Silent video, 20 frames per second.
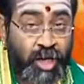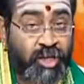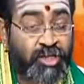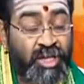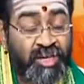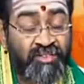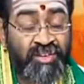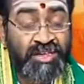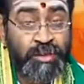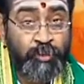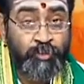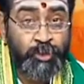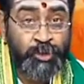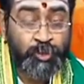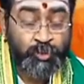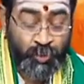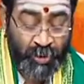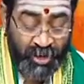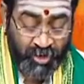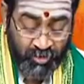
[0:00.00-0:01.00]
అటు తర్వాత
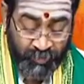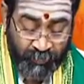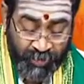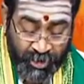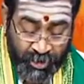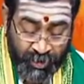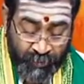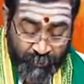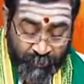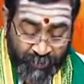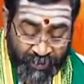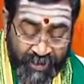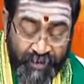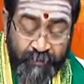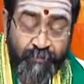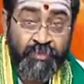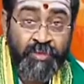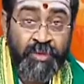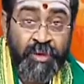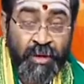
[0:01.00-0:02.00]
పుష్పక విమానంపై
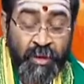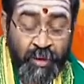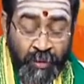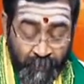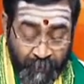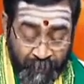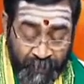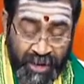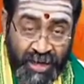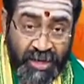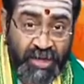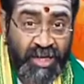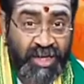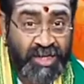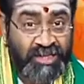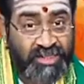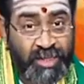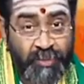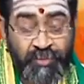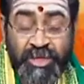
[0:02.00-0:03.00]

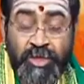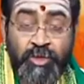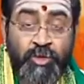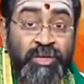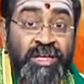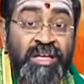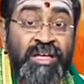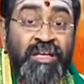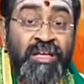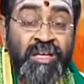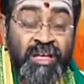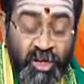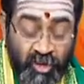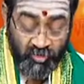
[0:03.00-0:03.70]
భార్యా సమేతుడై